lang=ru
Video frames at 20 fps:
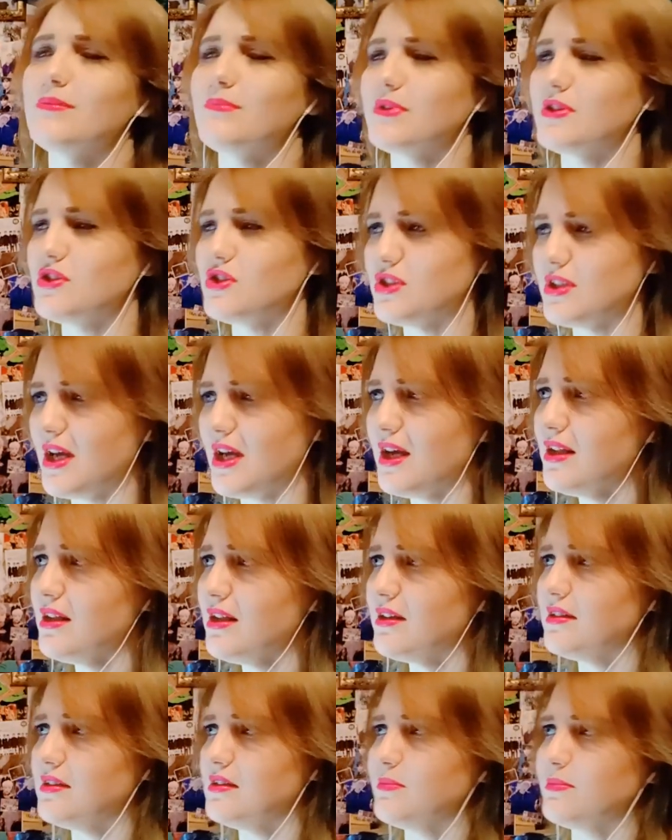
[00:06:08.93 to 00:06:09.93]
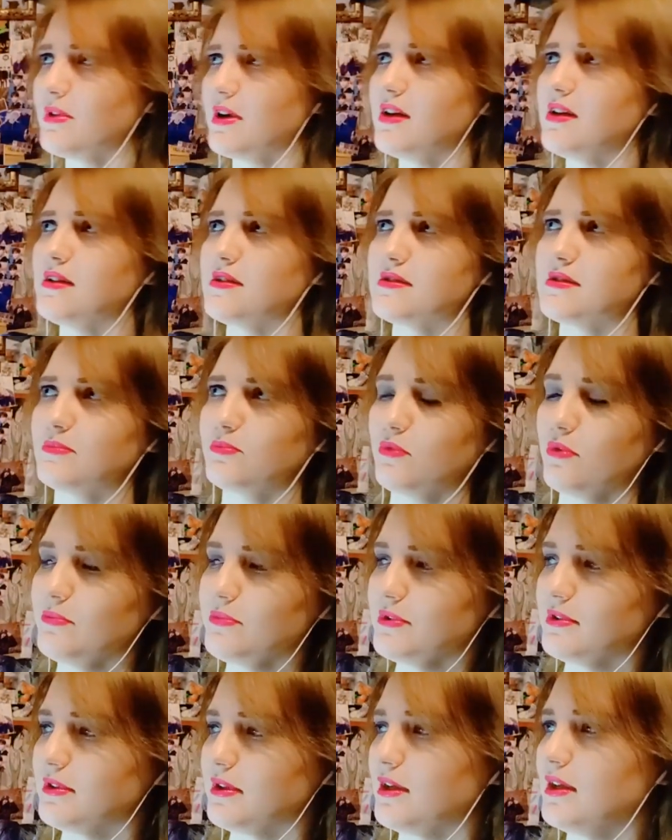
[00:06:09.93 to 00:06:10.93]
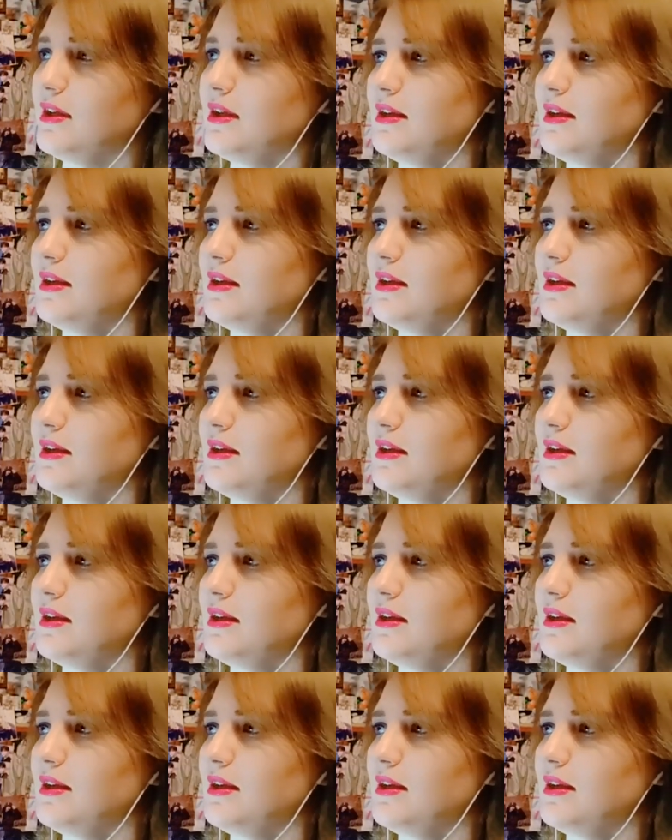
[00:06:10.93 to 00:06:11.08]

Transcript: прочитала и неправильно запомнила,